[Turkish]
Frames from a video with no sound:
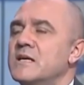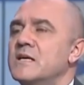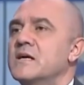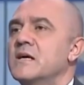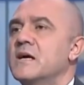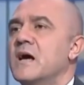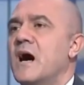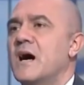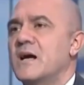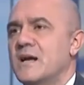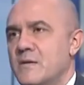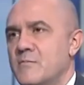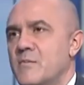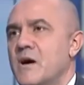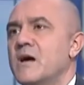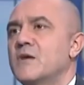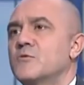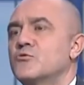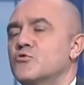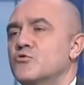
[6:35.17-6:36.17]

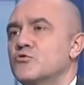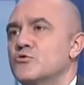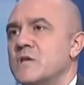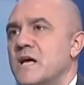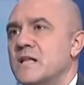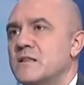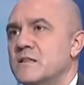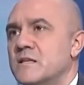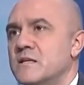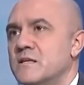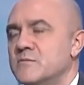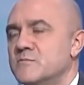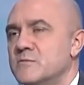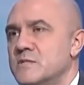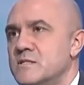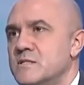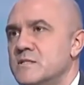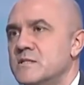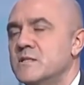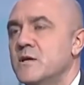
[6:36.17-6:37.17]
arama
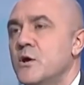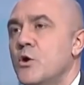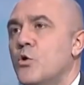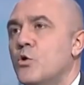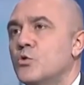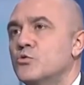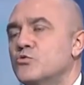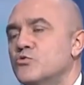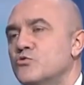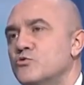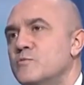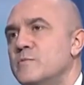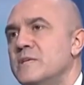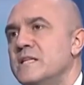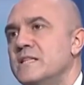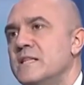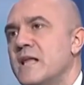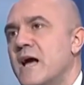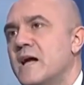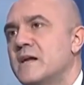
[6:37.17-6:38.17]
ruhsatlarımızın 30
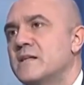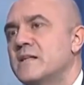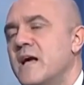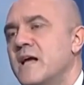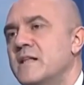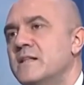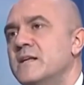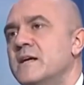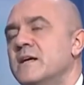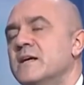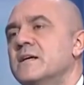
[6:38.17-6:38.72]
binlerden